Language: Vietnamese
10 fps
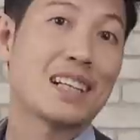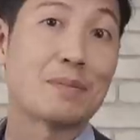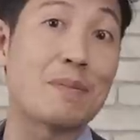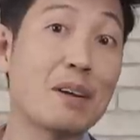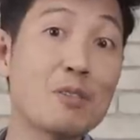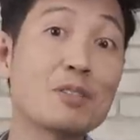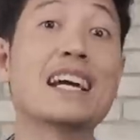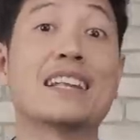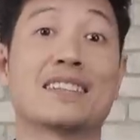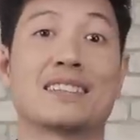cần bao nhiêu
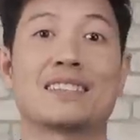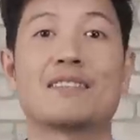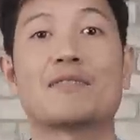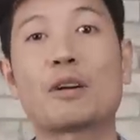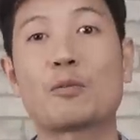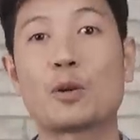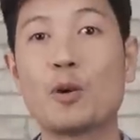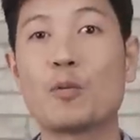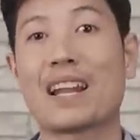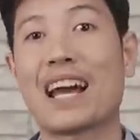tiền và cuối
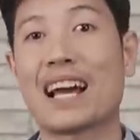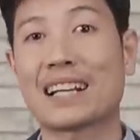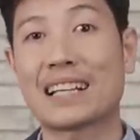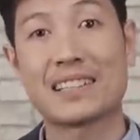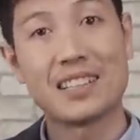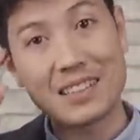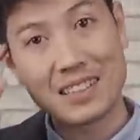cùng là kiến thức.